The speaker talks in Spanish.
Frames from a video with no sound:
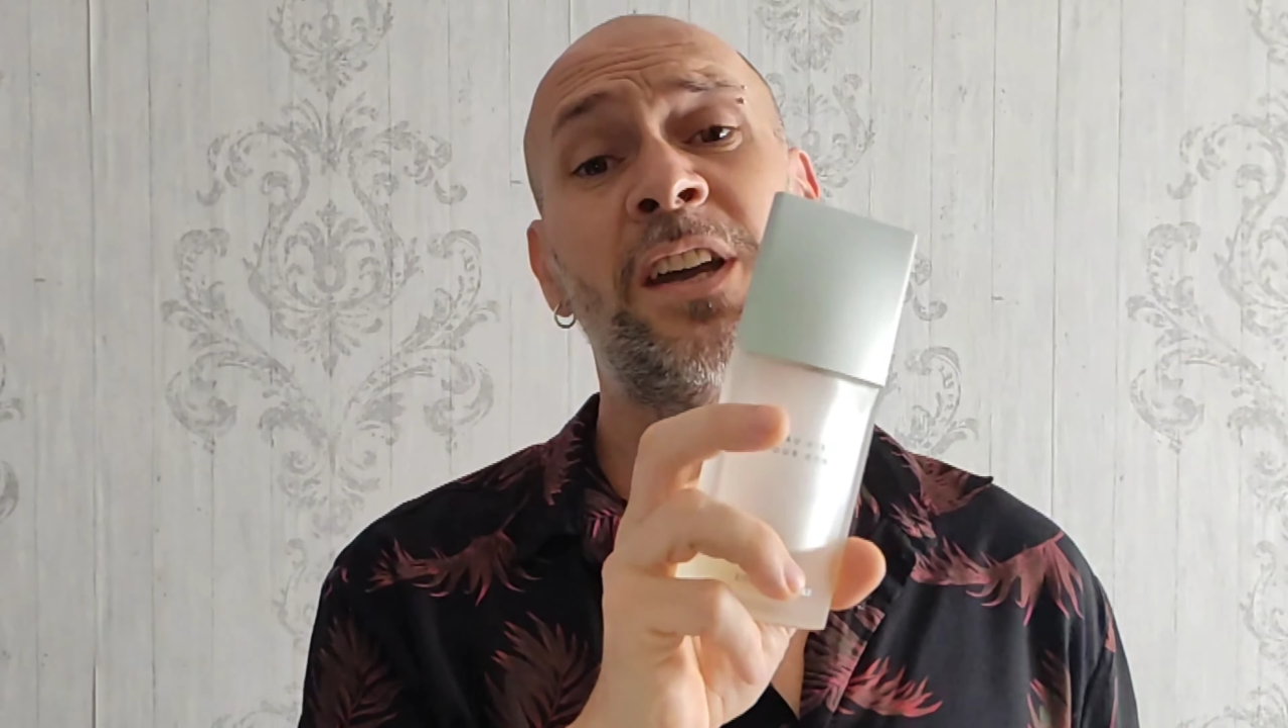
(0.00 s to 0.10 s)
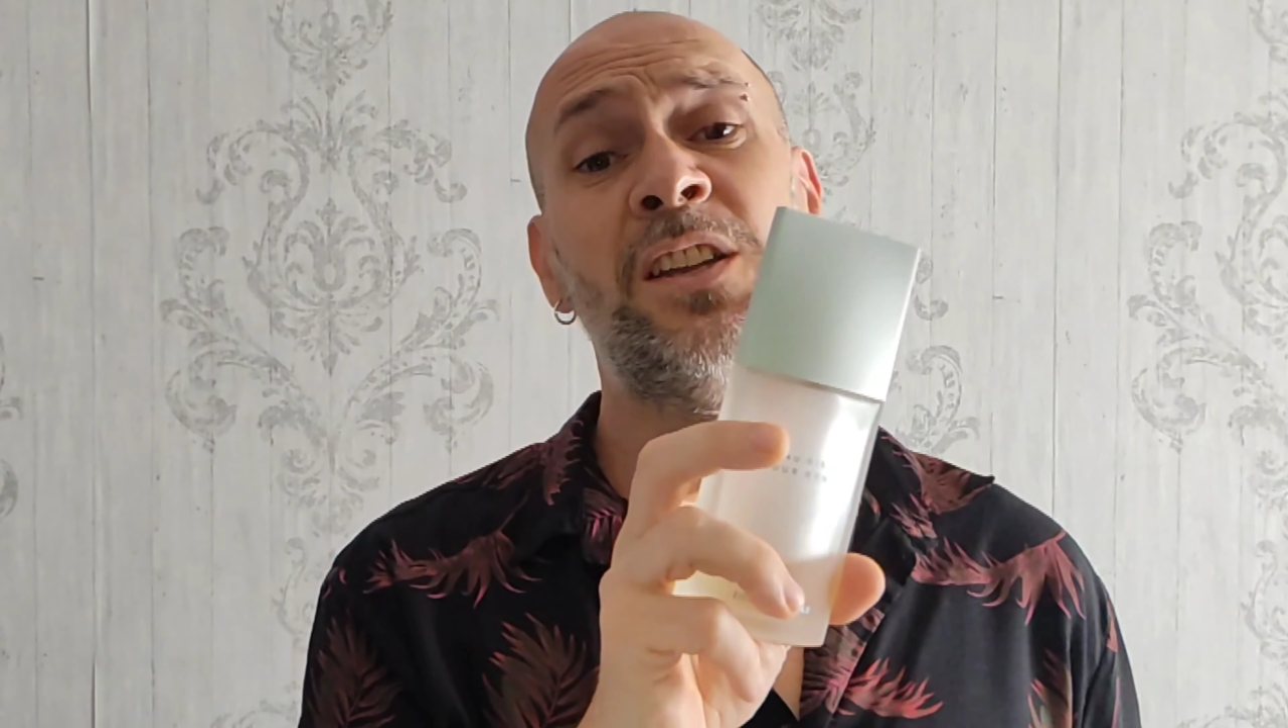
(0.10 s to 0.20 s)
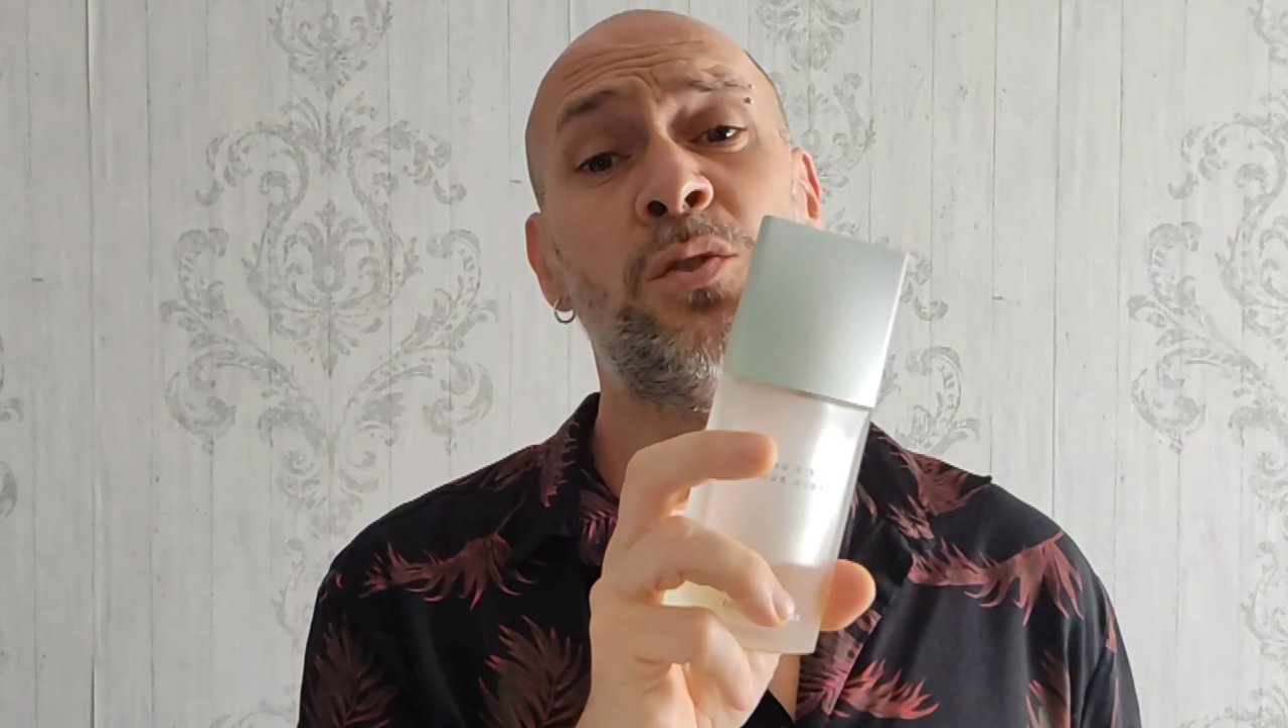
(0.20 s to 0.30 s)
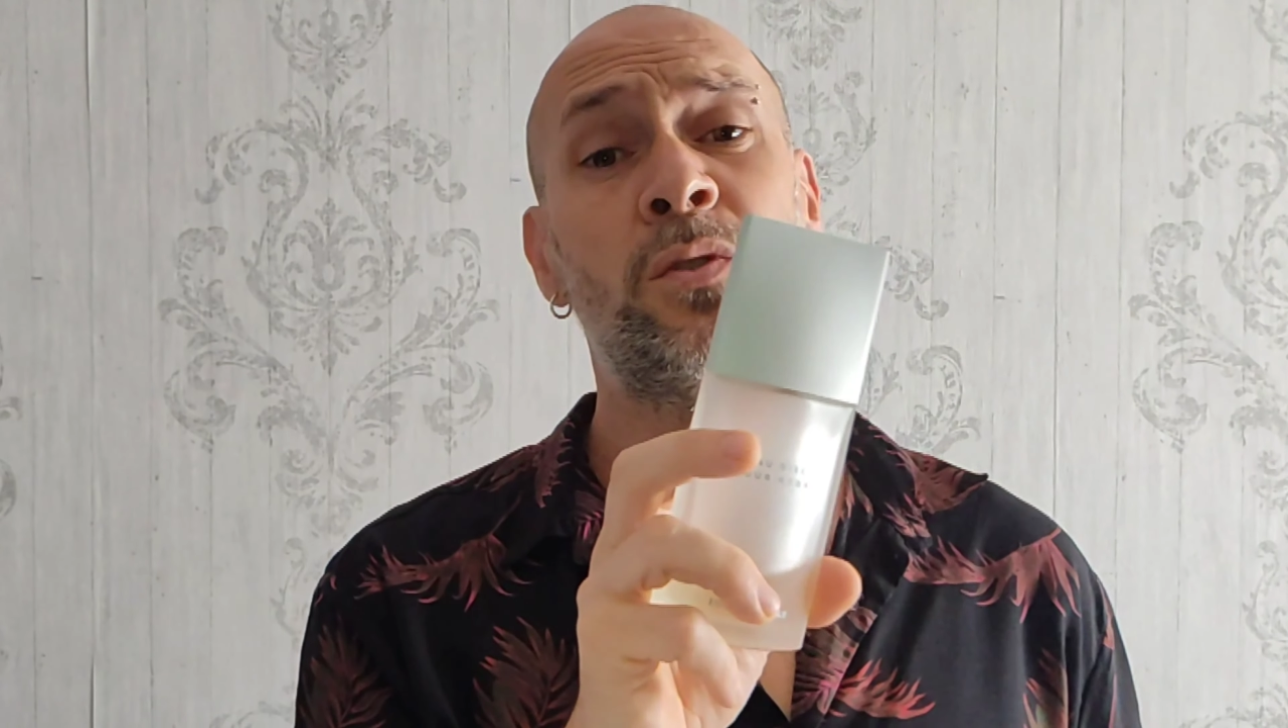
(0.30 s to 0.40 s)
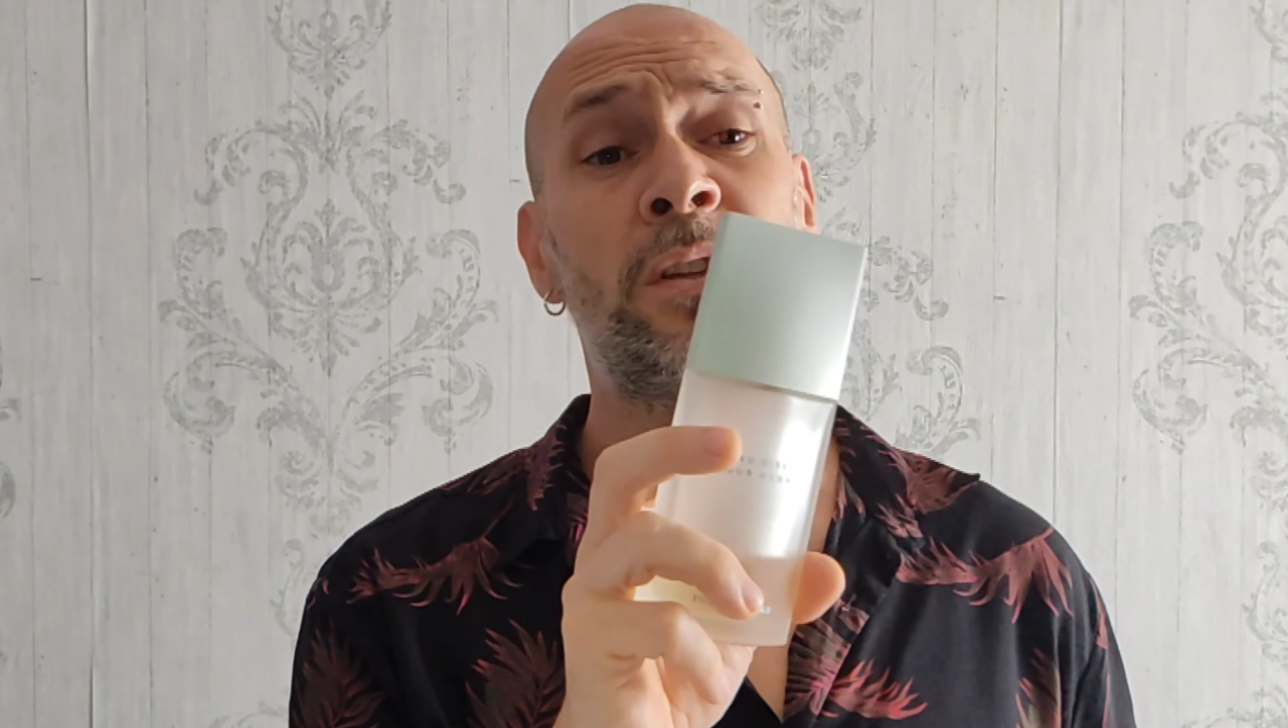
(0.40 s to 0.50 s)

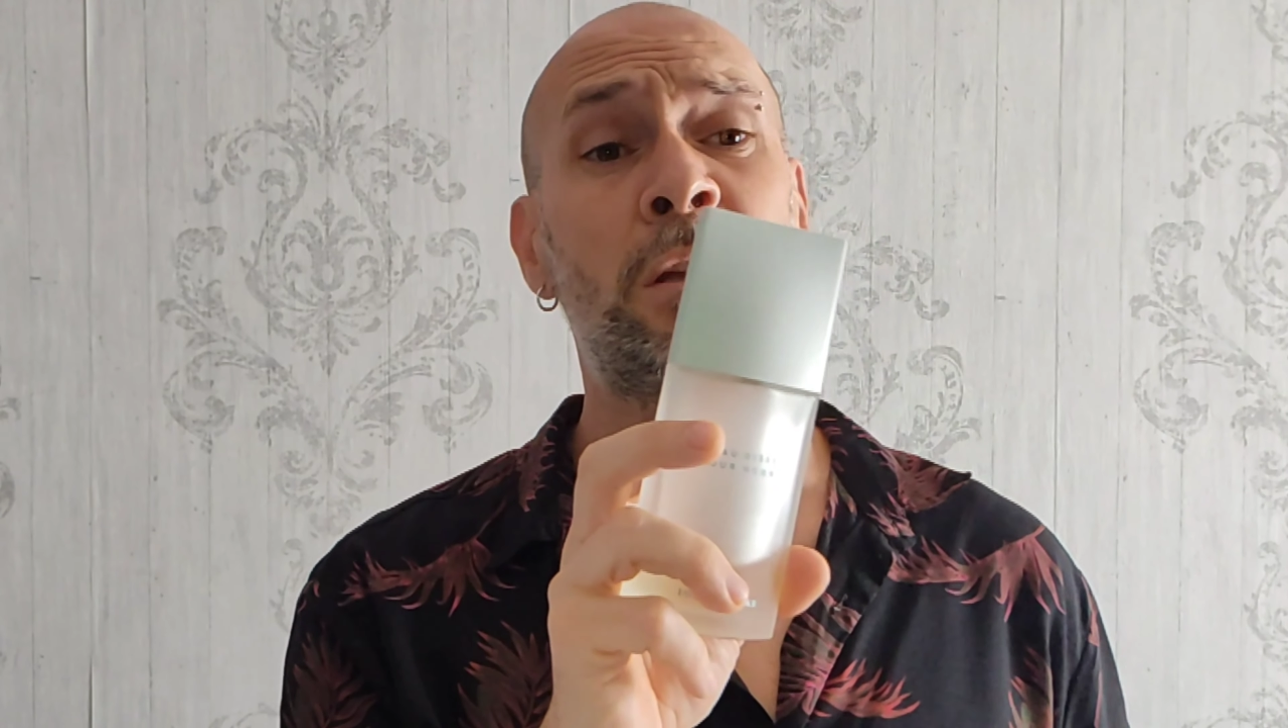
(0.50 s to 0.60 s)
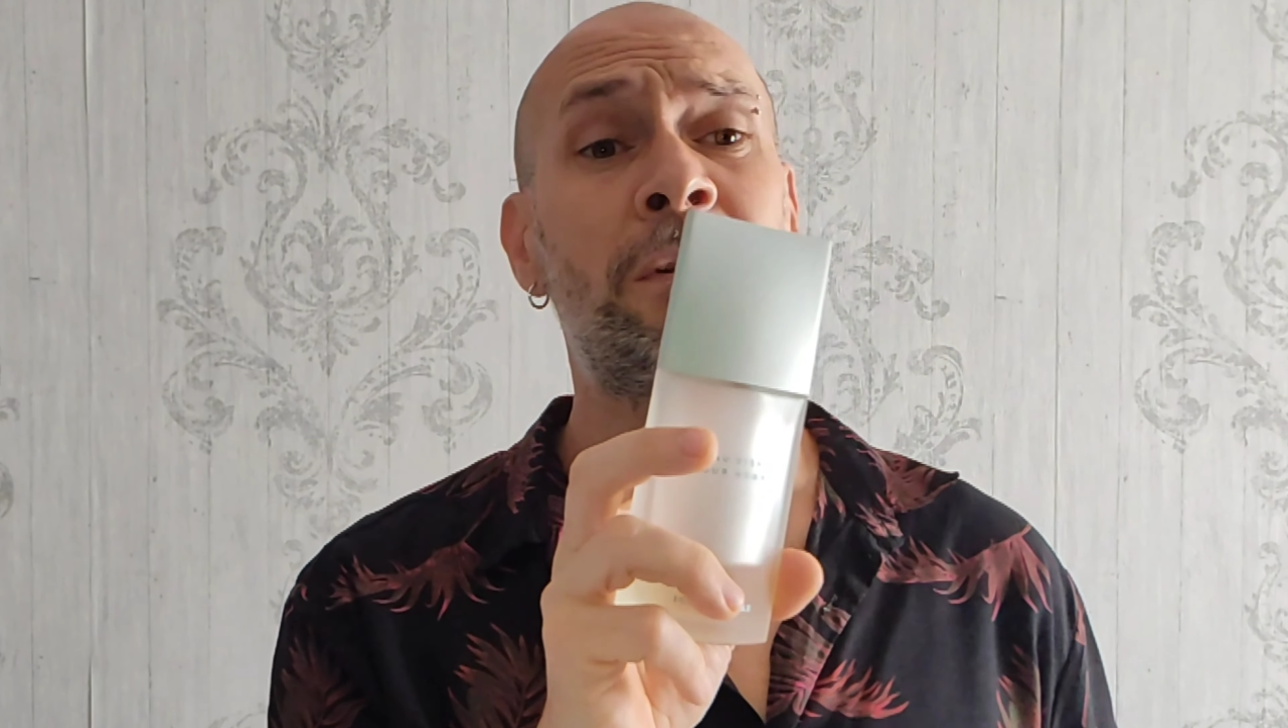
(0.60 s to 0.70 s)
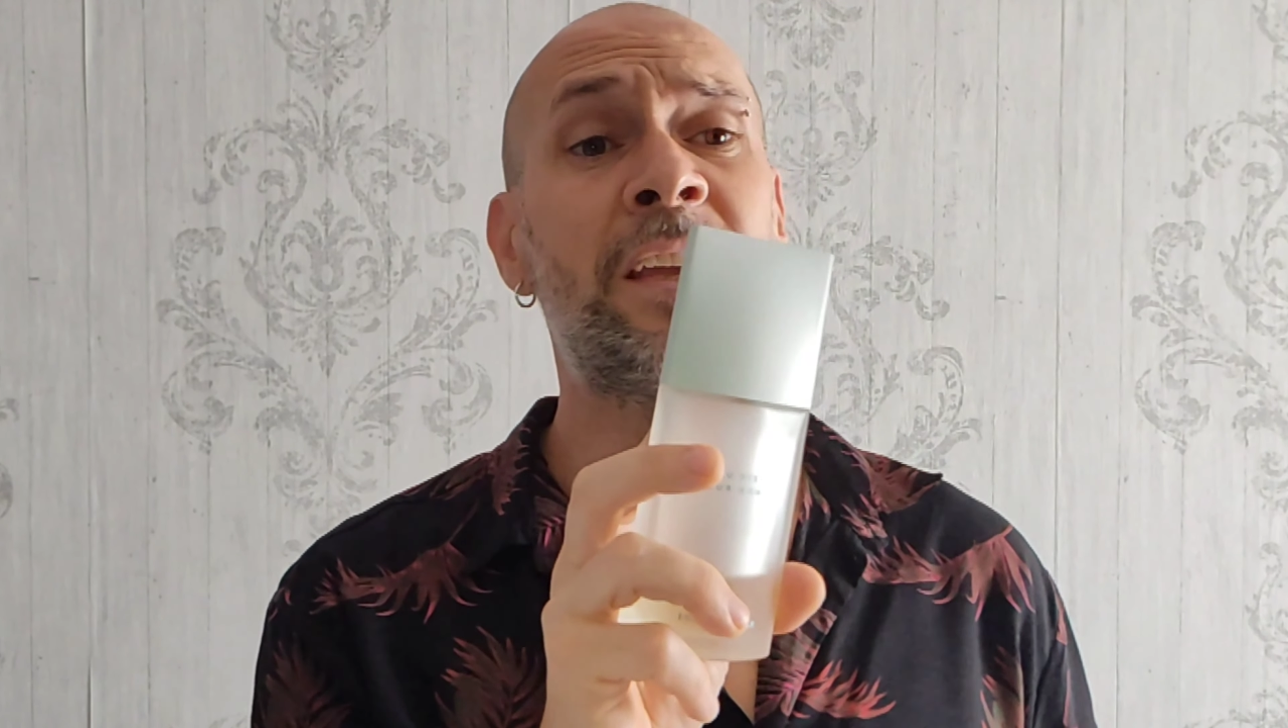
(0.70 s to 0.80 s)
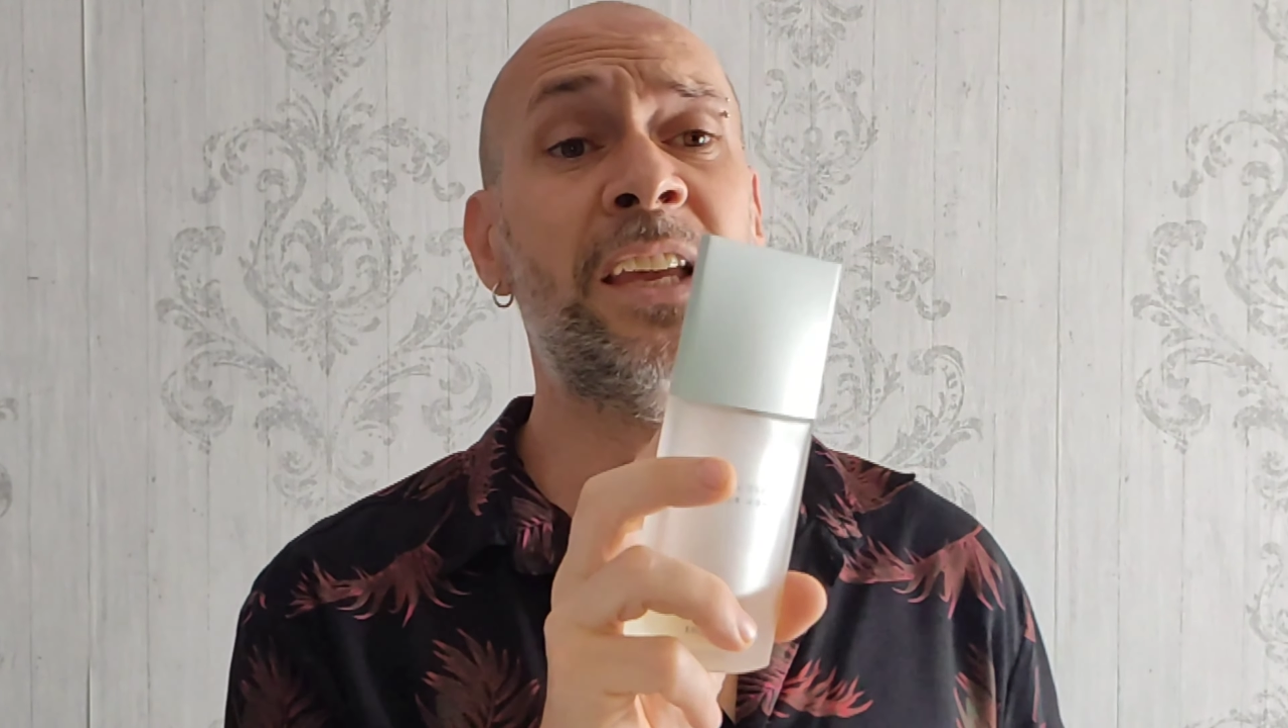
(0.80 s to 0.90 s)
es un de toilet